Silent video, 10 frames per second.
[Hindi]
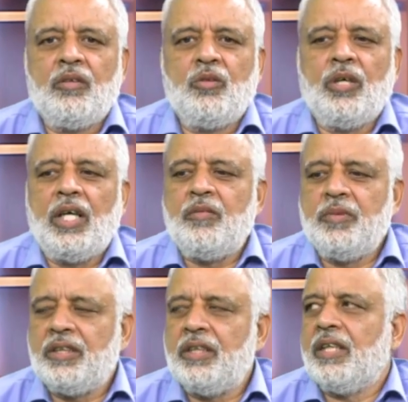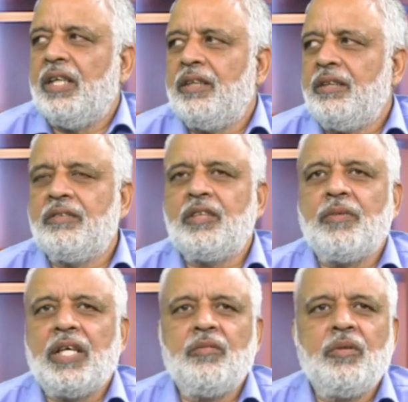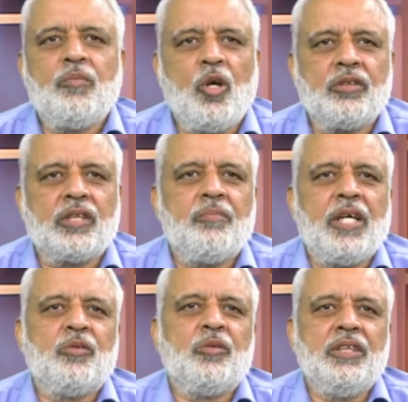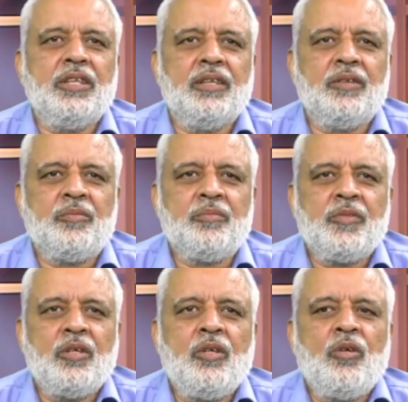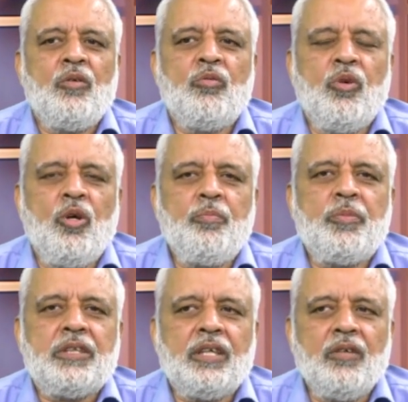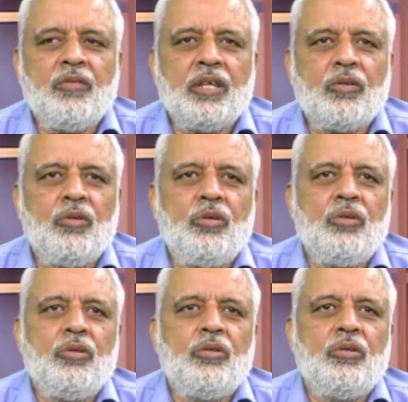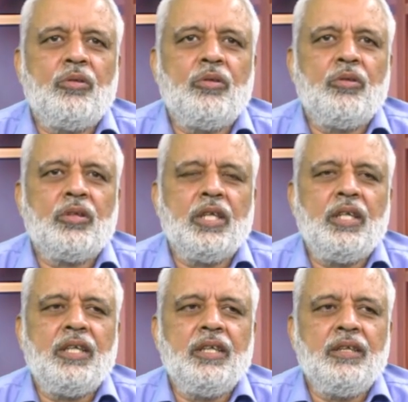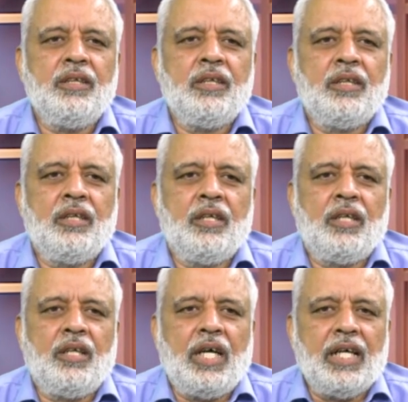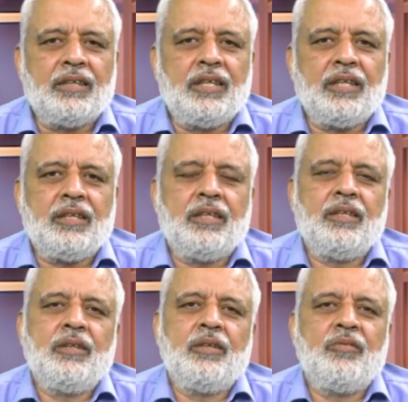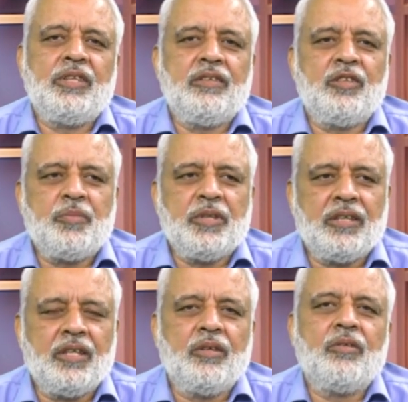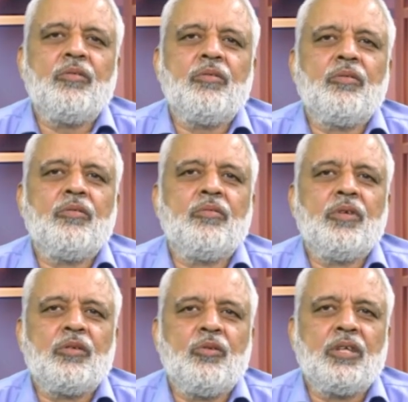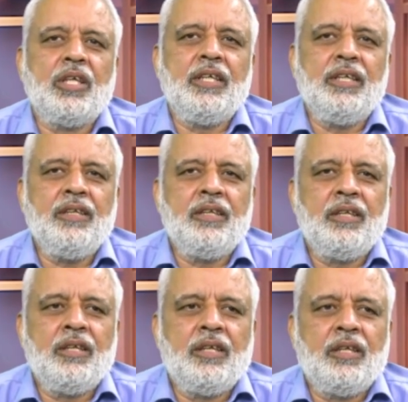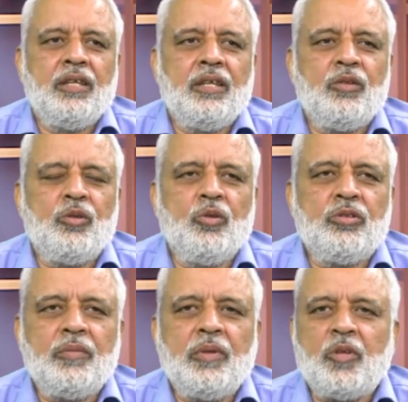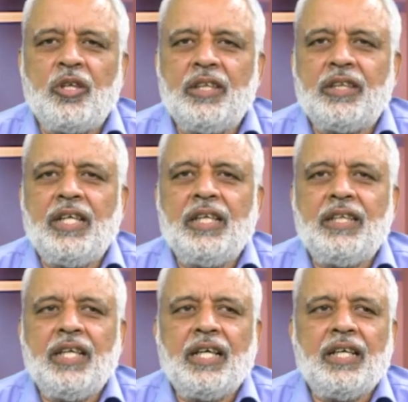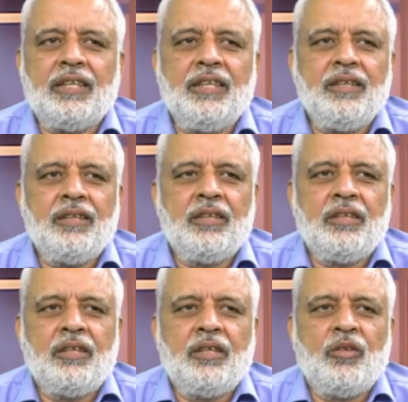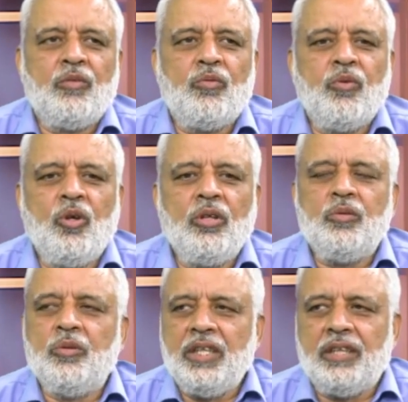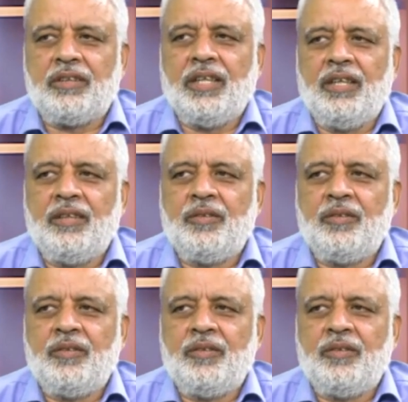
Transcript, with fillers: जो एडमिशन का जिसके हम्म। बारे में बहुत कम बात होती है वो पिछड़े वर्गों के लिए आर्थिक वजह से पिछड़े वर्गों के लिए जो उस समय मॉडल तैयार किया गया था वो यूनिक था